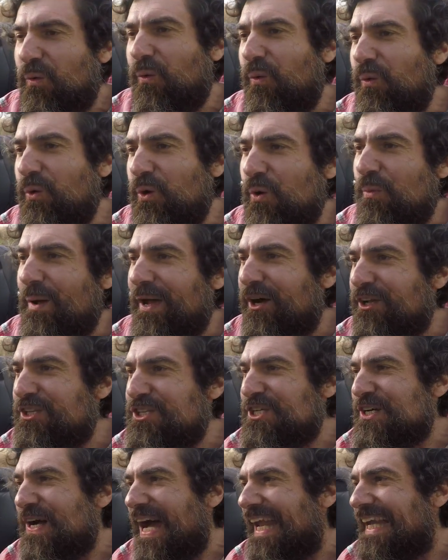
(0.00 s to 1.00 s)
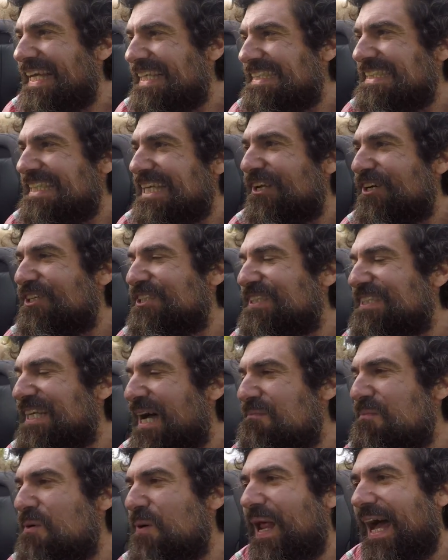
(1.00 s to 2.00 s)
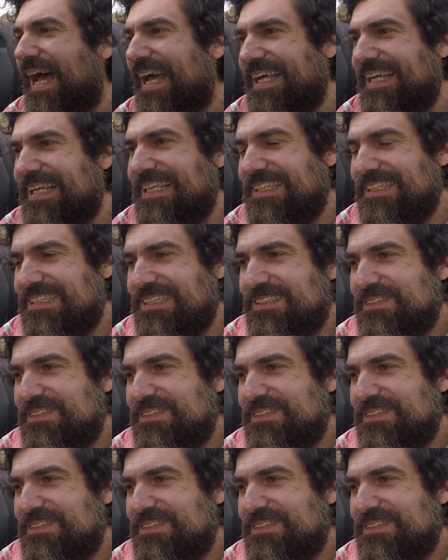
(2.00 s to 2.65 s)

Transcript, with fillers: Un V8 al estilo samurai.